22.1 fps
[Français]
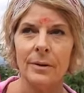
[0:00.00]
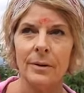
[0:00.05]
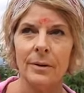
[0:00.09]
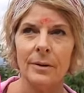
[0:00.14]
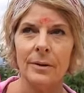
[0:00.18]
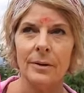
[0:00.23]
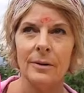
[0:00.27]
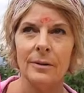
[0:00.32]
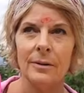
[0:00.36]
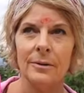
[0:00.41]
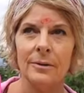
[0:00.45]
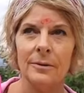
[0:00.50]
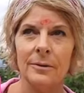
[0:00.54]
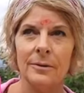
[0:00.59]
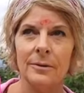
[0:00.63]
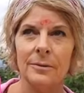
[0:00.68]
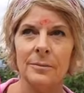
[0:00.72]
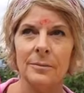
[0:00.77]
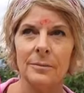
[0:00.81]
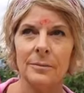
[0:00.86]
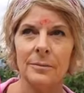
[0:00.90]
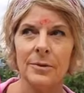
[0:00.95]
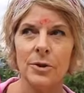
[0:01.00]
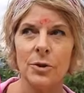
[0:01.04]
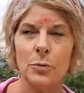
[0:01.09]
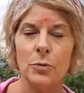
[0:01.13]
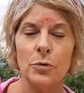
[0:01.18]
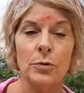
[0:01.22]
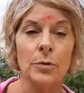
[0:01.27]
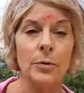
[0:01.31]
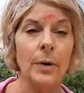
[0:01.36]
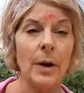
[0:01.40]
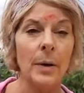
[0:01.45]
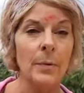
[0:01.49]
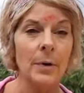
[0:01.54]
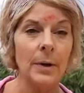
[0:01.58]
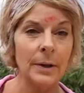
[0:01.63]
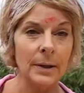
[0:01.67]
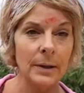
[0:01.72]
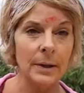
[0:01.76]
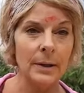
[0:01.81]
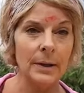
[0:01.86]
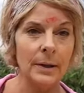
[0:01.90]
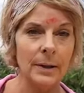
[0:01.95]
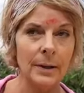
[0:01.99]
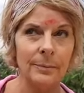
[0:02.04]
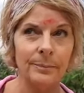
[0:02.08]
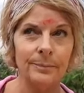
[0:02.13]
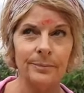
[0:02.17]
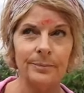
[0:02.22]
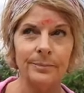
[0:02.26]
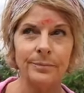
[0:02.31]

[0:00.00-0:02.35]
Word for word: euh, je me suis vraiment inquiétée